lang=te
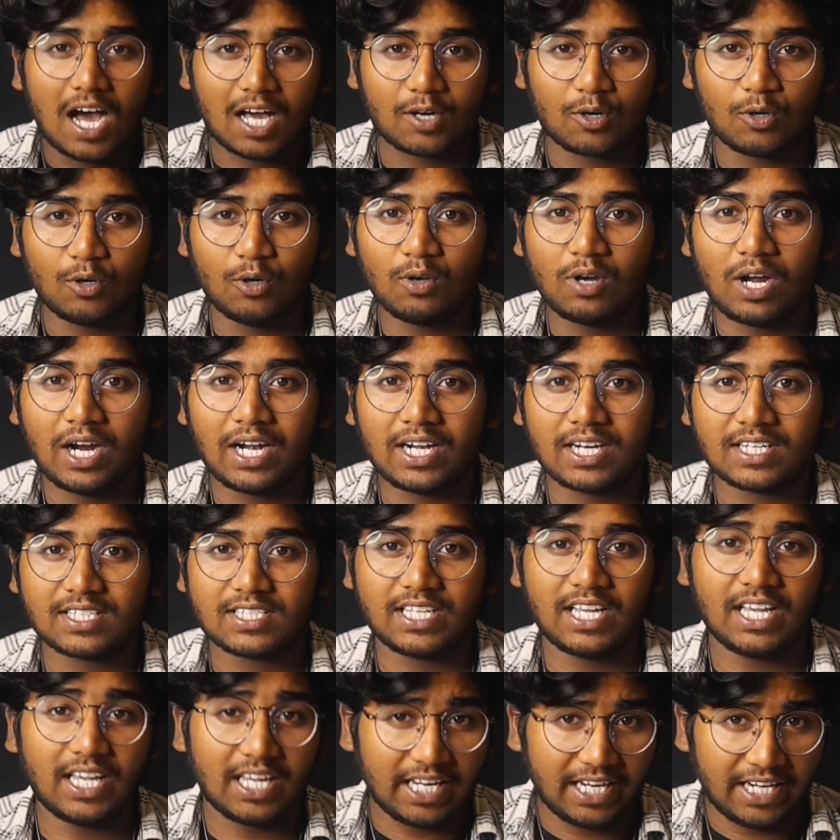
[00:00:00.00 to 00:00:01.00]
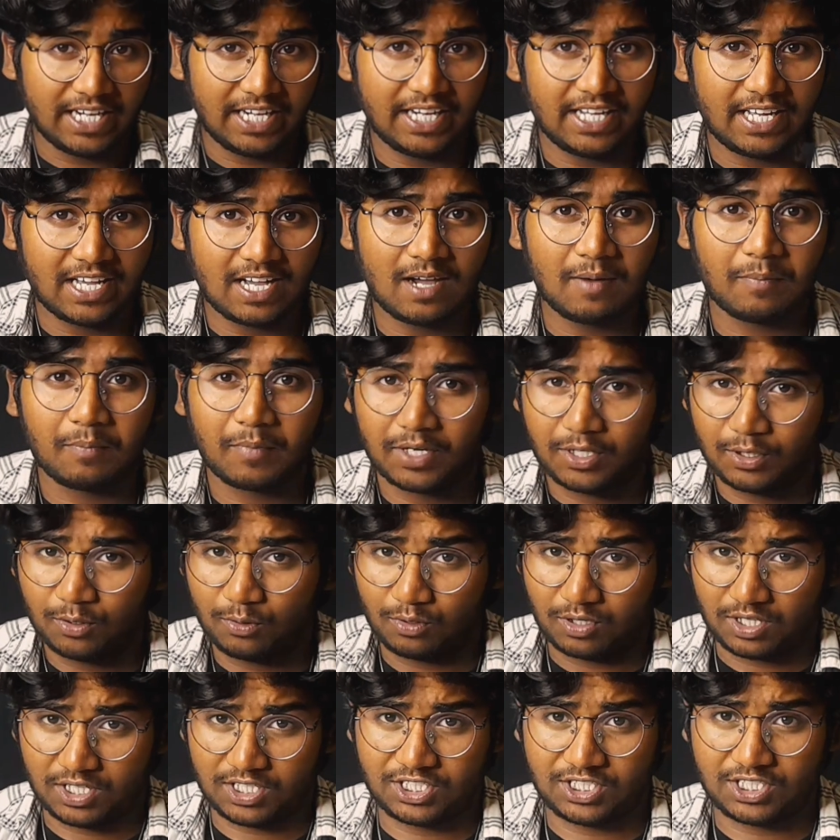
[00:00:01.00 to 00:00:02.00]
ఆ రెండు కంట్రీసే ఇండియా
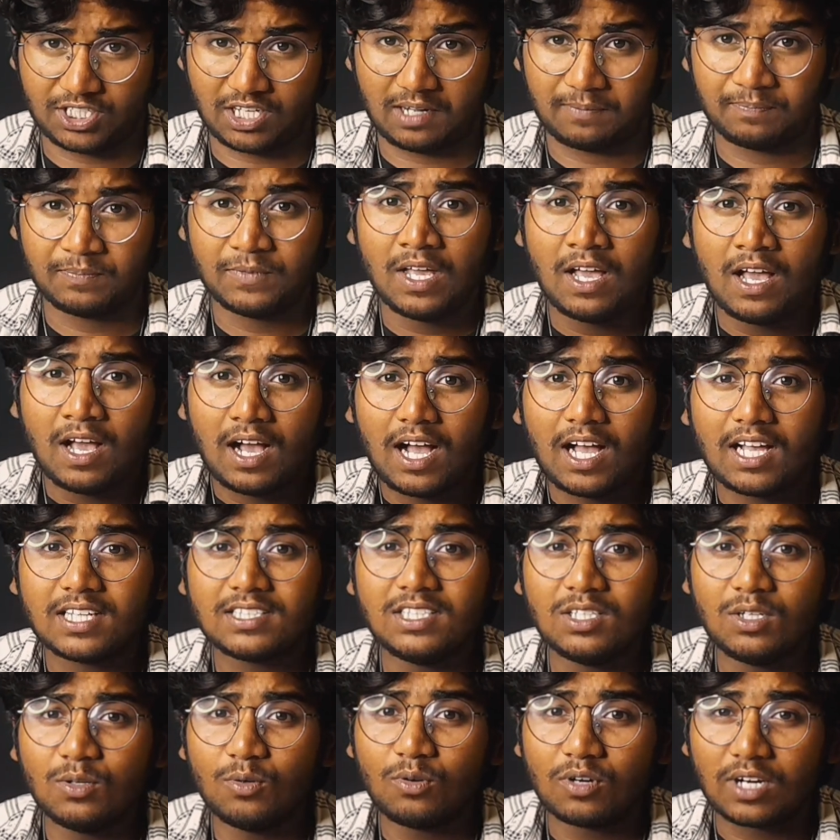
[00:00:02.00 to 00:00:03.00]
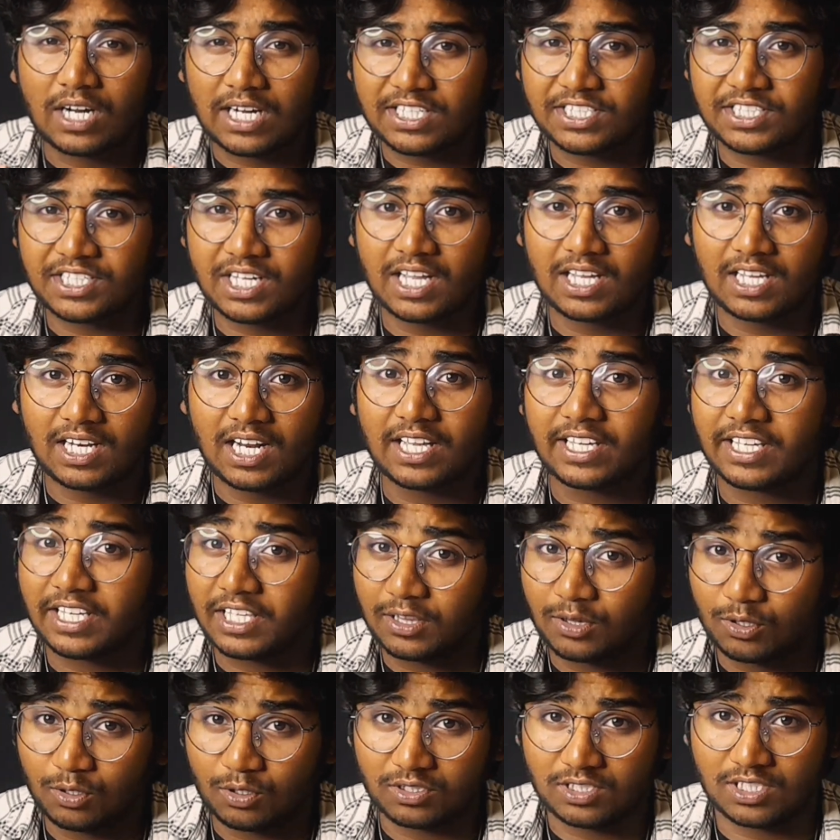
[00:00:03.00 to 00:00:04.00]
మరియు రష్యా అసలు రష్యా ఇలా
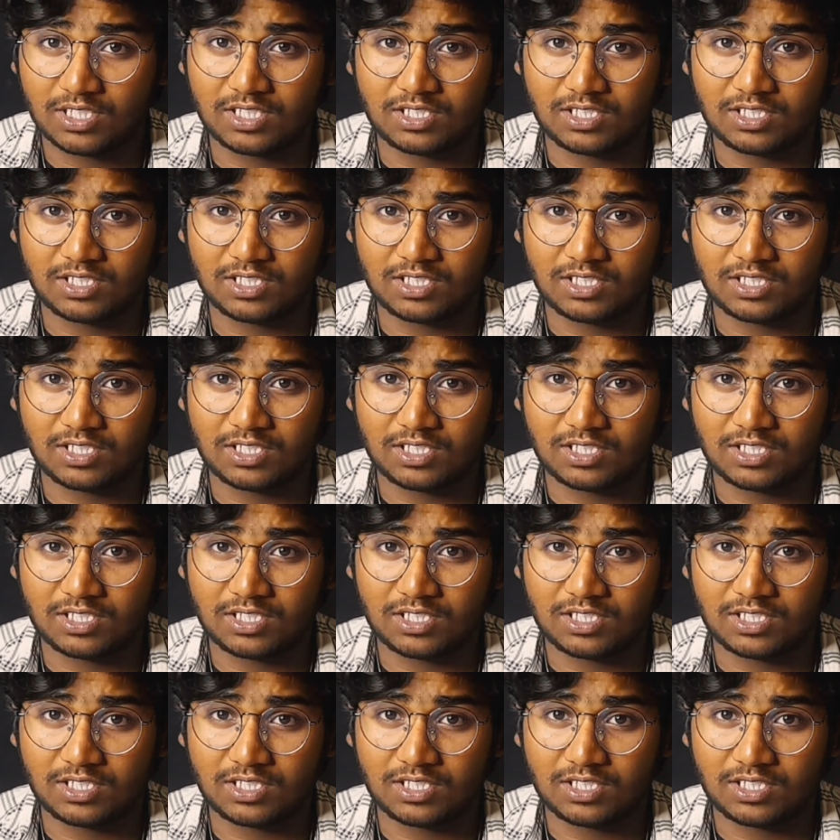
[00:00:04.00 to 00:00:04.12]
ఎందుకు